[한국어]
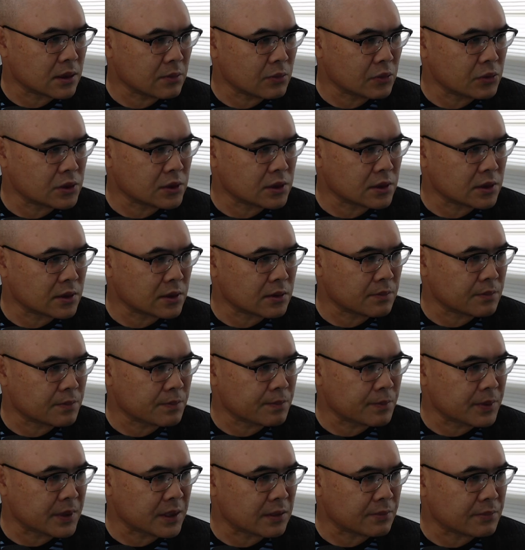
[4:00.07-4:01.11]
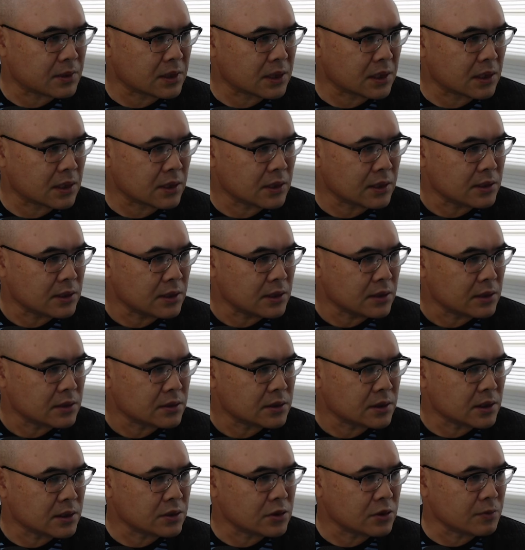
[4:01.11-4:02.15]
해보시기 바랍니다.
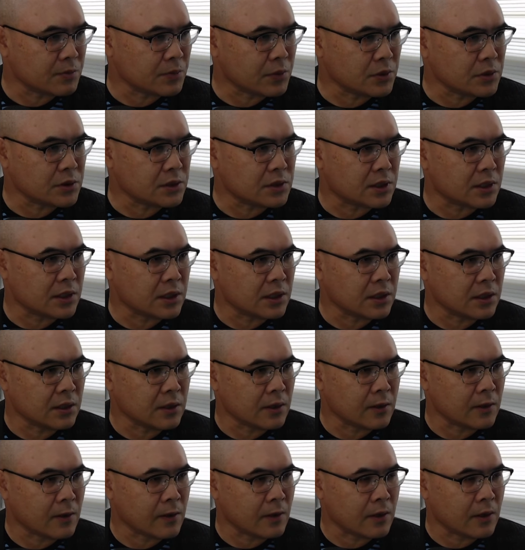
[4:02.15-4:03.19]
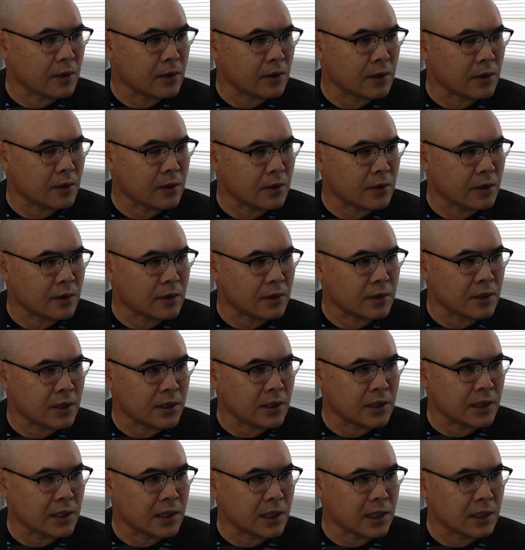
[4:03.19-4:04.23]
제가 첫 번째 어,
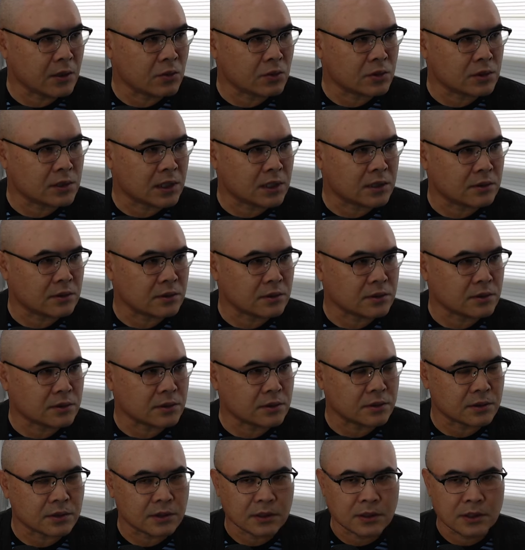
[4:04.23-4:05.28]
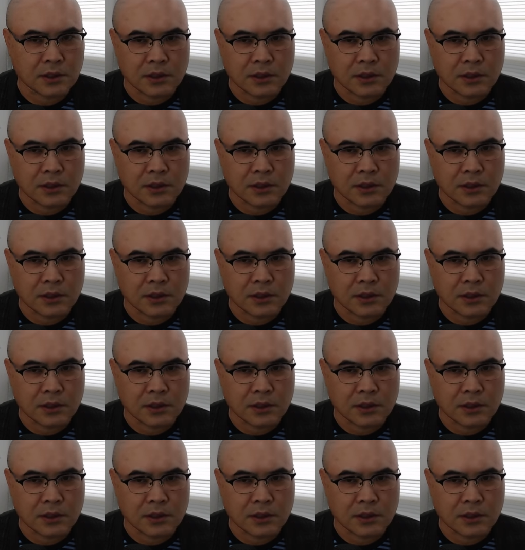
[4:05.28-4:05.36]
얘기하고자 하는 것은